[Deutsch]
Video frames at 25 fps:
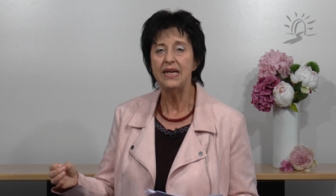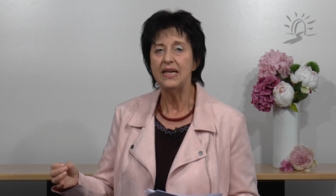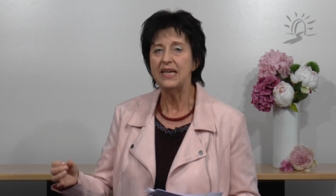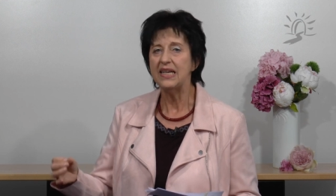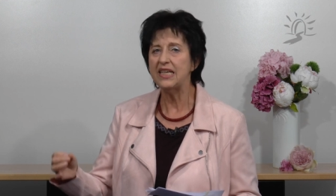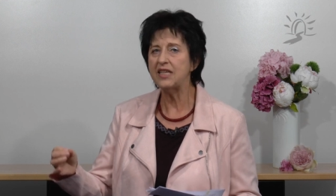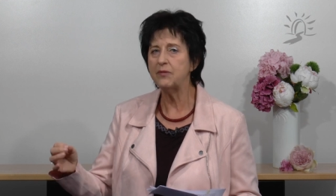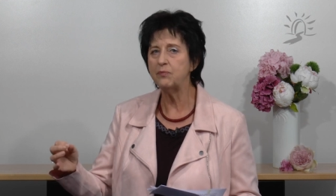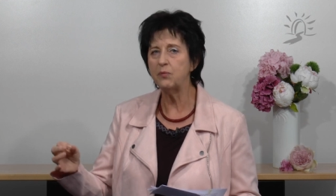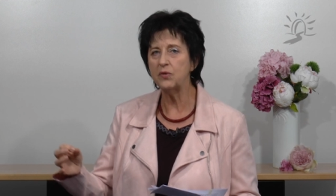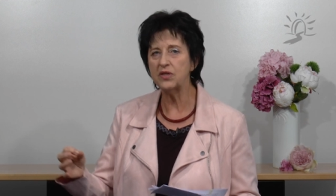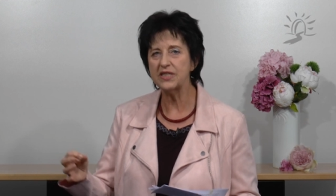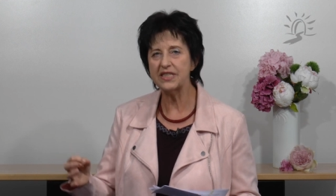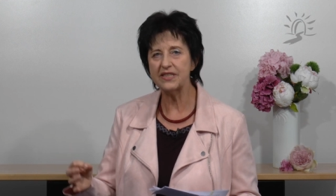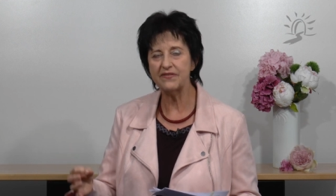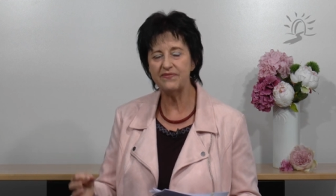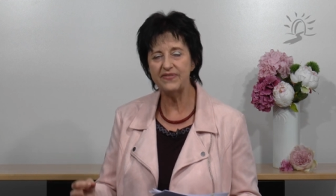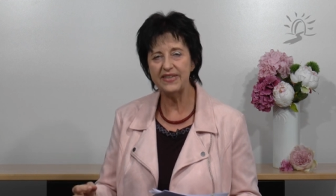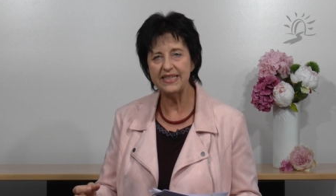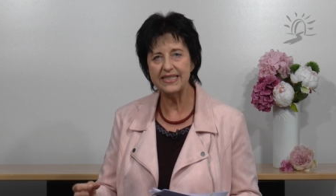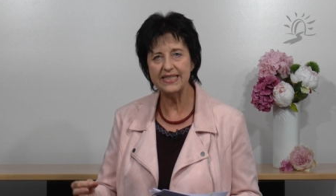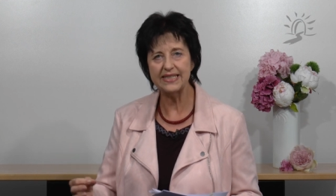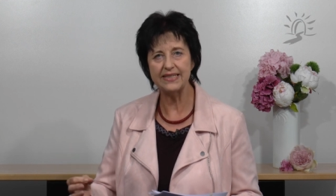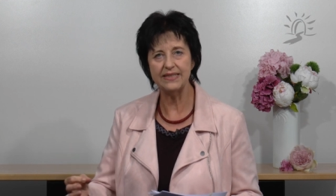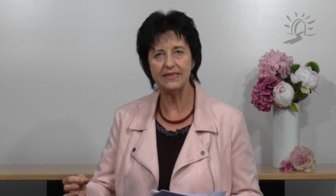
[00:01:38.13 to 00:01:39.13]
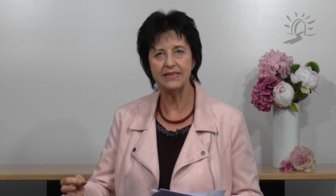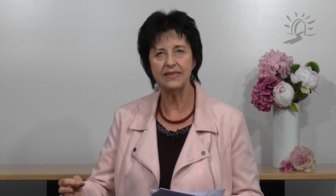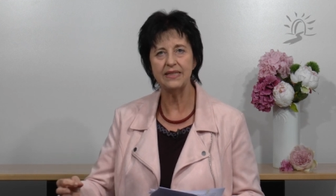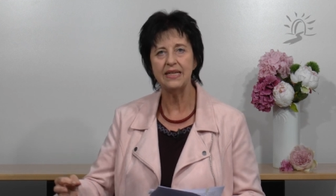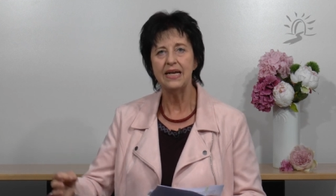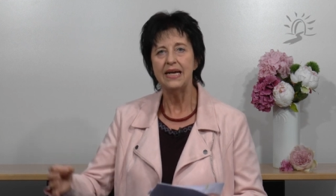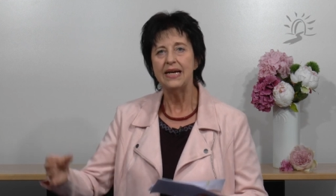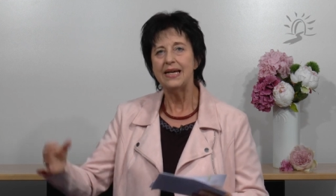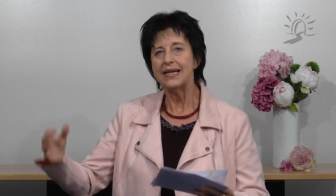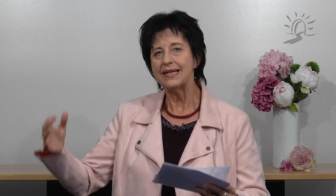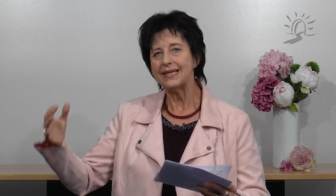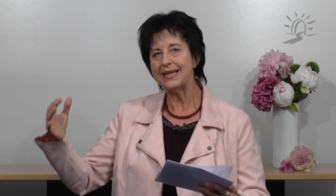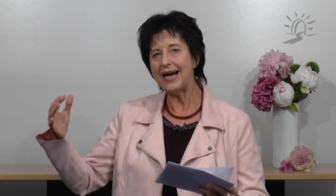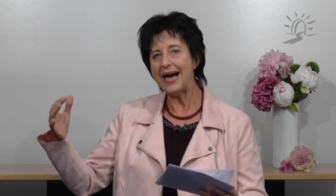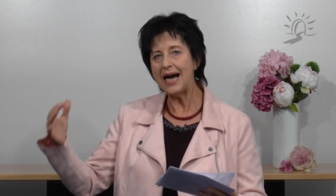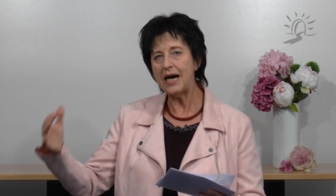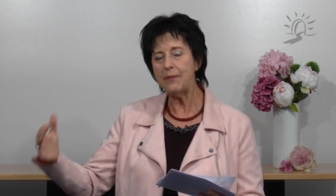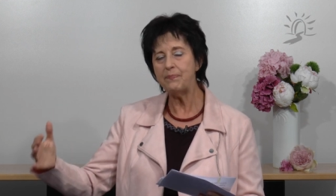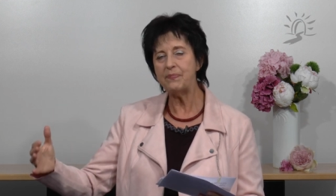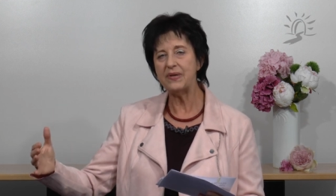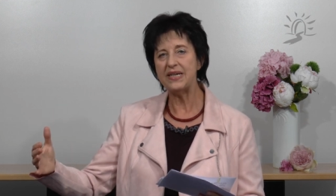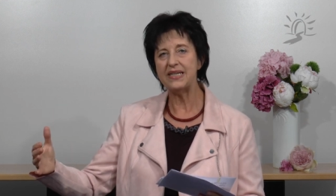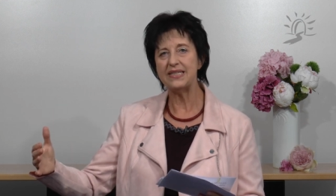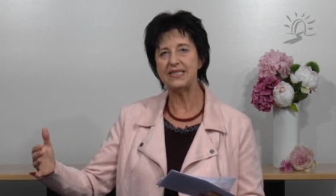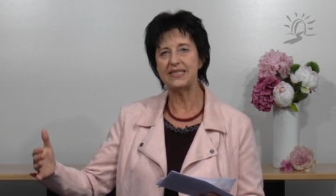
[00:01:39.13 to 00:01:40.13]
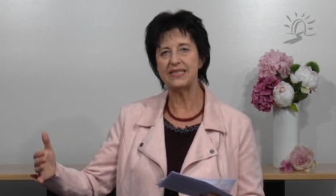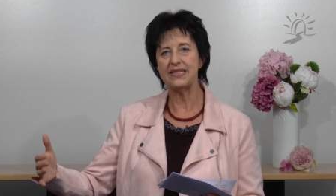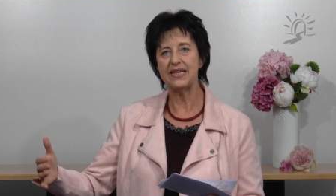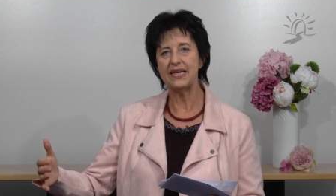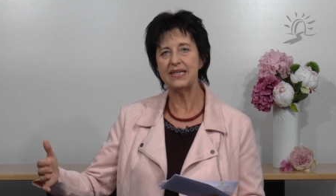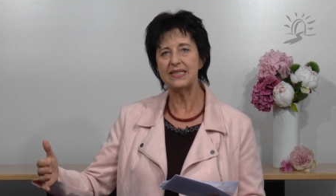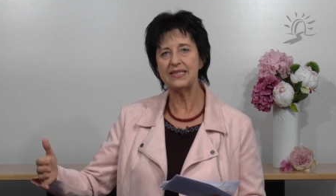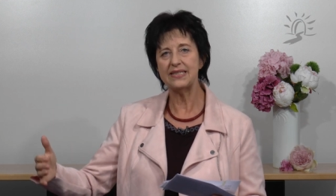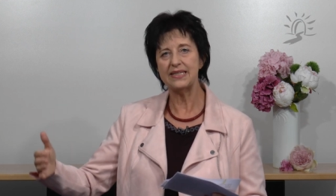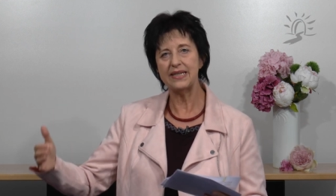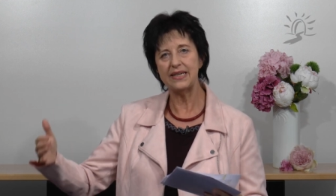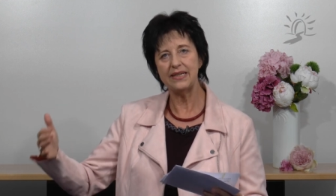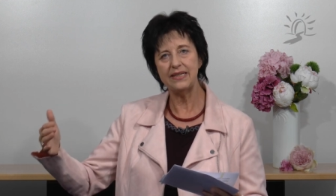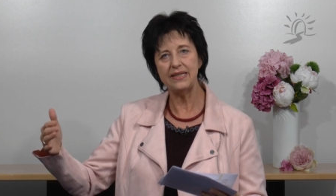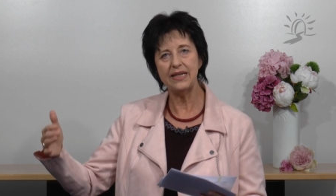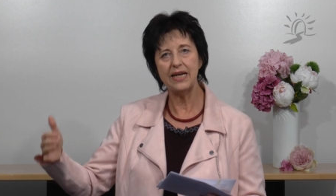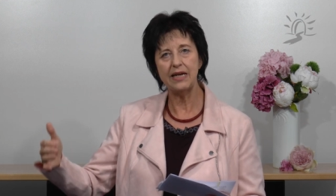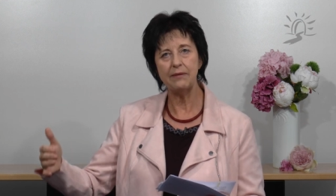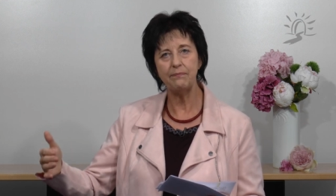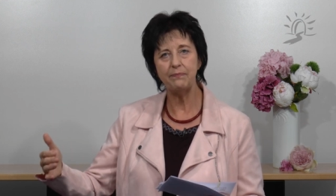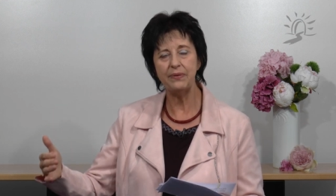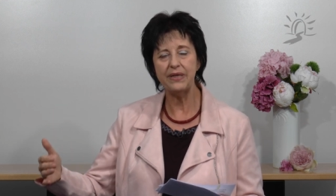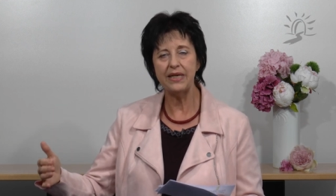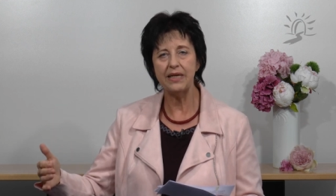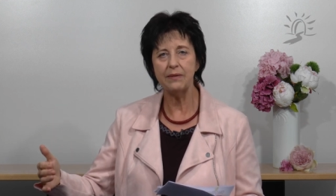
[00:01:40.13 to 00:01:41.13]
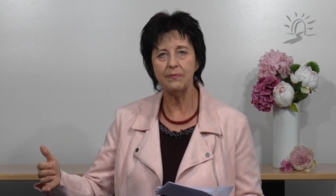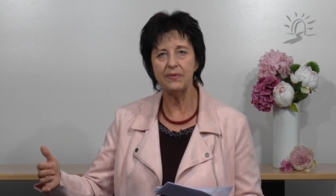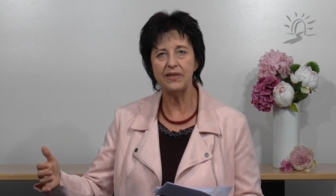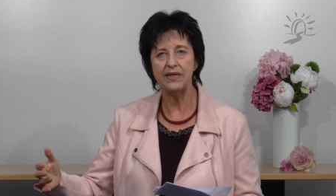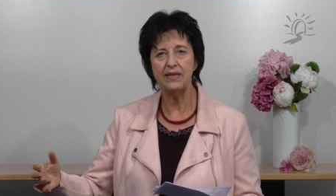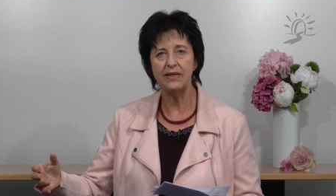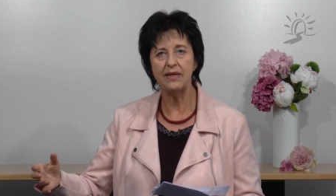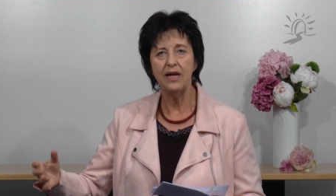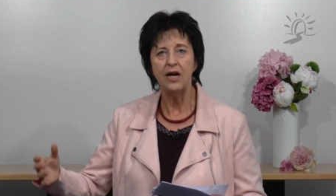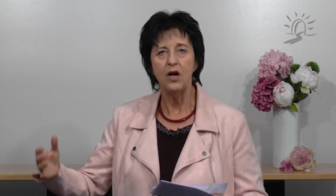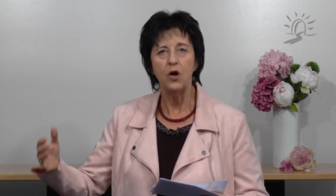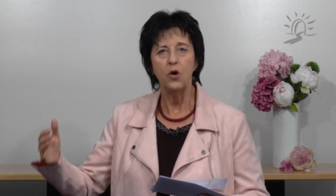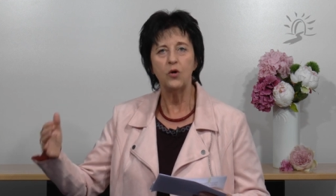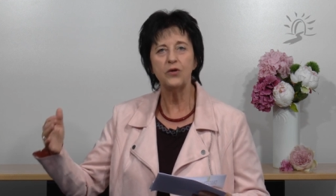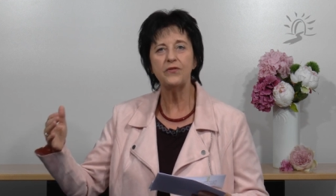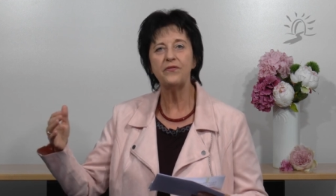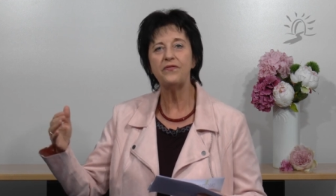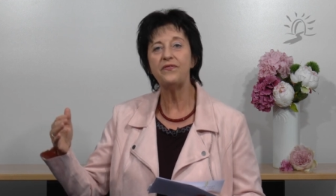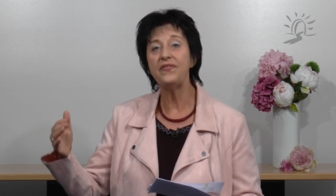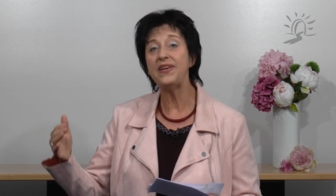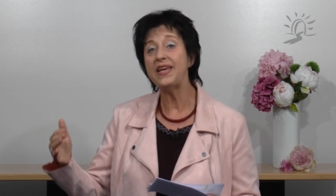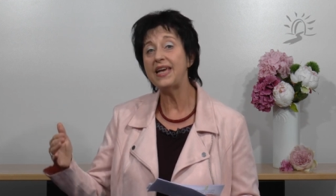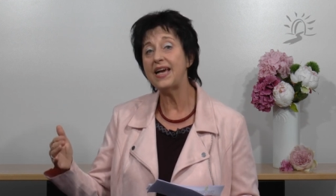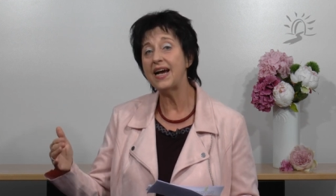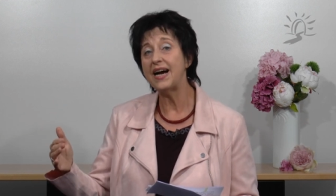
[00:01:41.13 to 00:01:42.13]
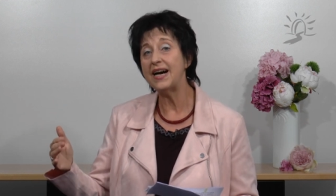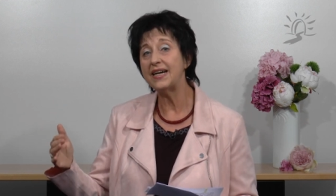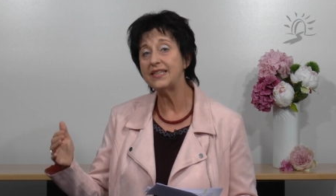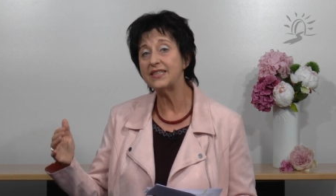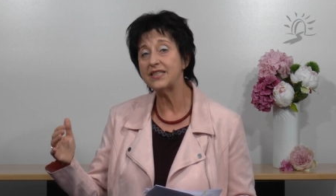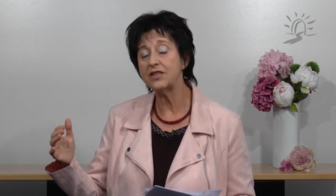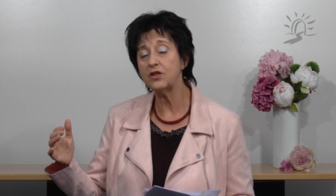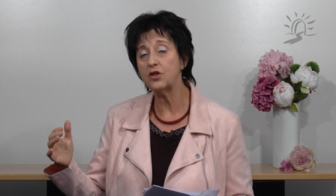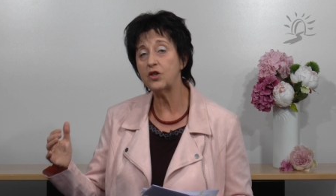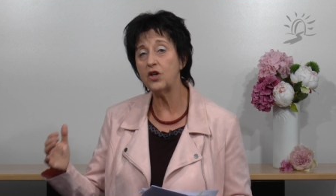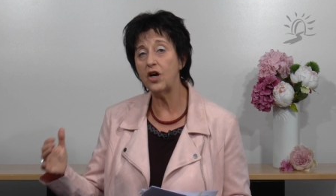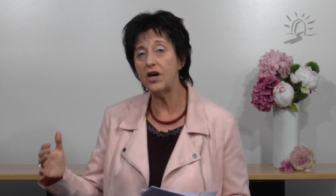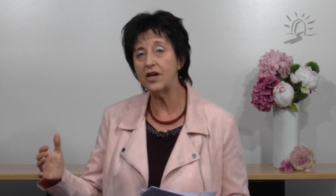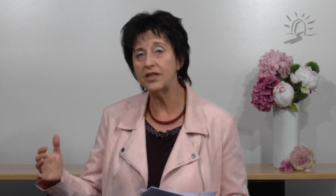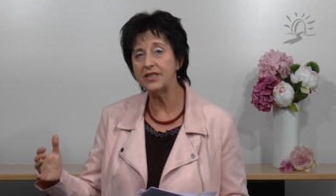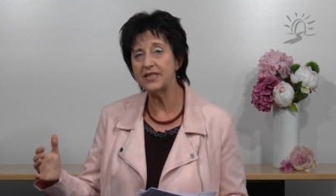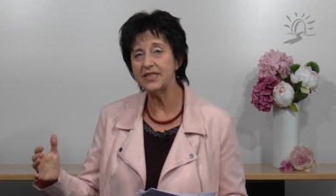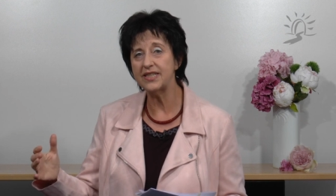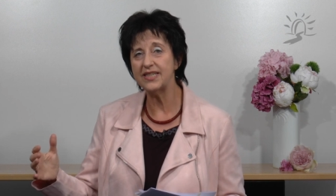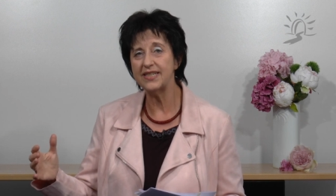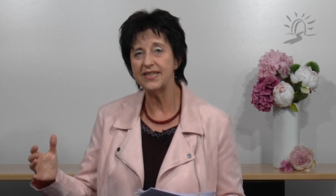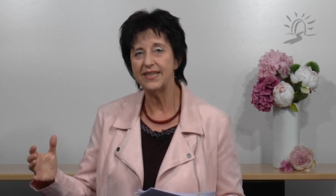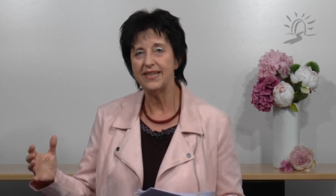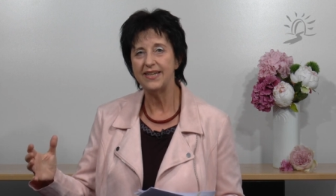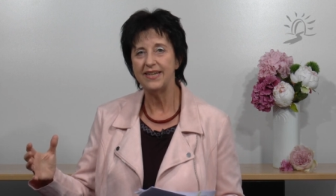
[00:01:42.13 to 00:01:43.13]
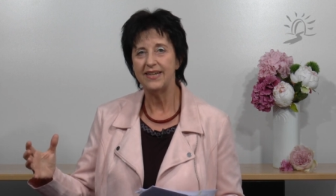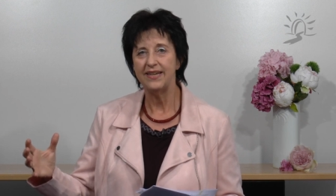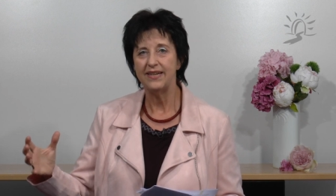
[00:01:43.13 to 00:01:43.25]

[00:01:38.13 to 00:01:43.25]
Ich muss wissen, gab es das in der Bibel und wie hat Gott